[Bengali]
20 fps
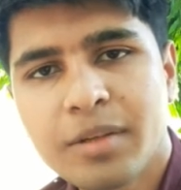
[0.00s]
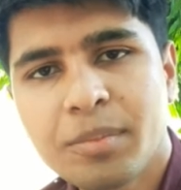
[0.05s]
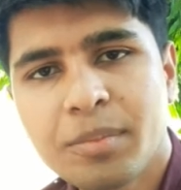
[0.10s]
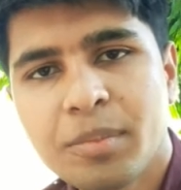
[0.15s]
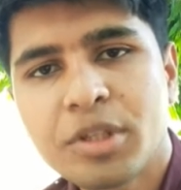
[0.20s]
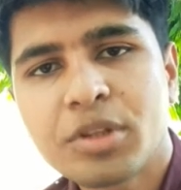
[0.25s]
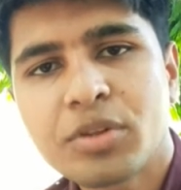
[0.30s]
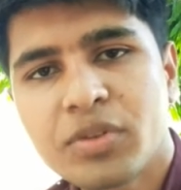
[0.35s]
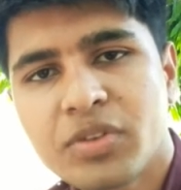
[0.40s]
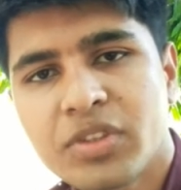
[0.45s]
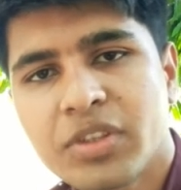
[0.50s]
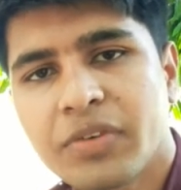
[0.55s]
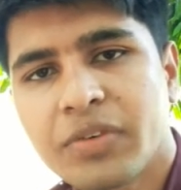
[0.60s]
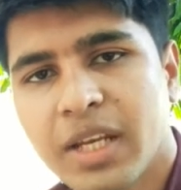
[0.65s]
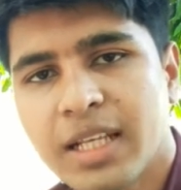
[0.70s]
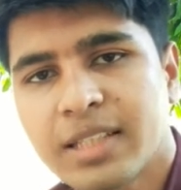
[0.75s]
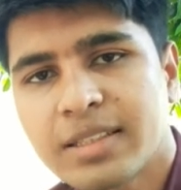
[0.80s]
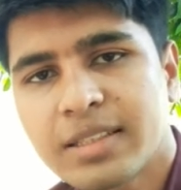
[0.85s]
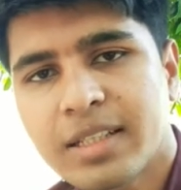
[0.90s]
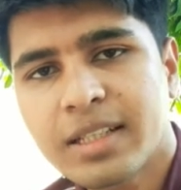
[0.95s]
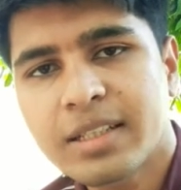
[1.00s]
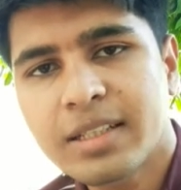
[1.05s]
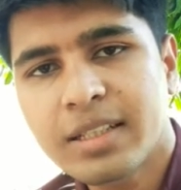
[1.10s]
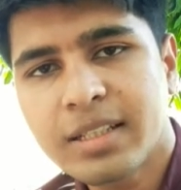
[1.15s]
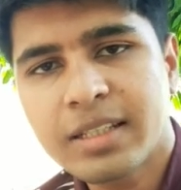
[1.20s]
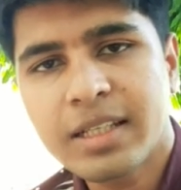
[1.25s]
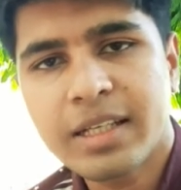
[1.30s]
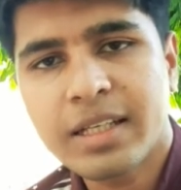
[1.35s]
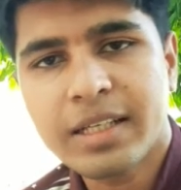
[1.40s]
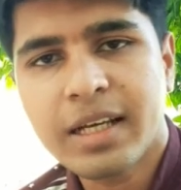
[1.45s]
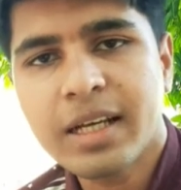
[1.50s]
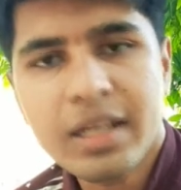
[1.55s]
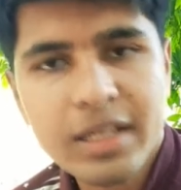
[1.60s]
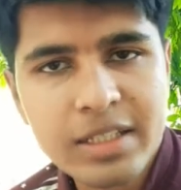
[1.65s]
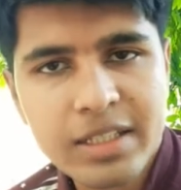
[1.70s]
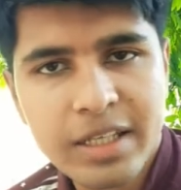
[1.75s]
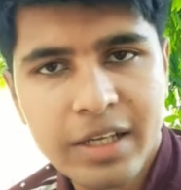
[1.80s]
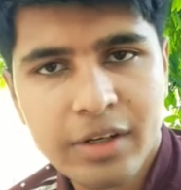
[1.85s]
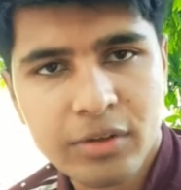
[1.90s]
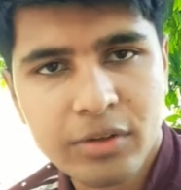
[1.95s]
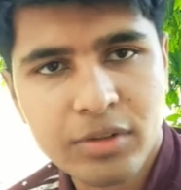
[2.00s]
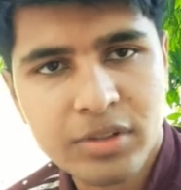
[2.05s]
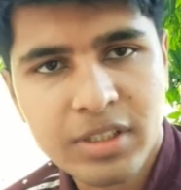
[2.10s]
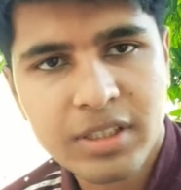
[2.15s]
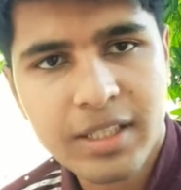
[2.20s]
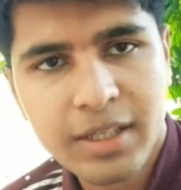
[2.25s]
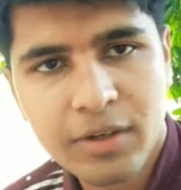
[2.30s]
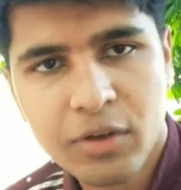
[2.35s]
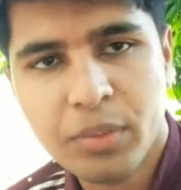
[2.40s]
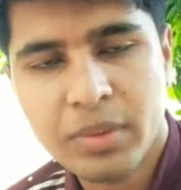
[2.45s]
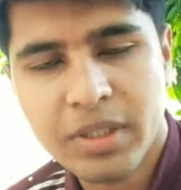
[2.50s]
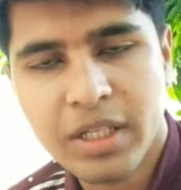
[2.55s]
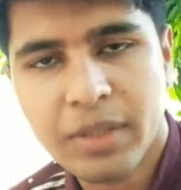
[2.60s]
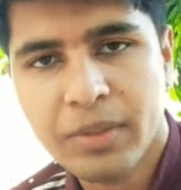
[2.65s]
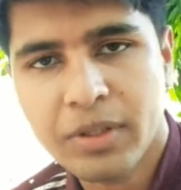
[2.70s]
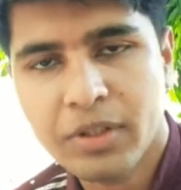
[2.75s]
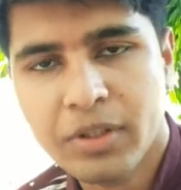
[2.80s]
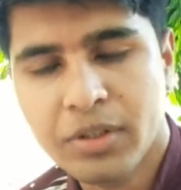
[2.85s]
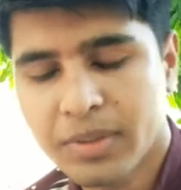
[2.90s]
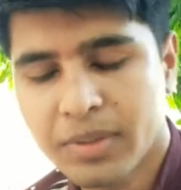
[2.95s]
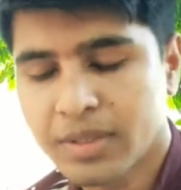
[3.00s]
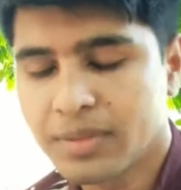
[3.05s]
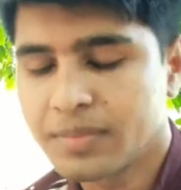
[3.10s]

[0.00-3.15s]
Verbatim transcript: মৃত্যুর যে ফিলিংসটা তিনি এটা শেয়ার করছেন তার কবিতার মাধ্যমে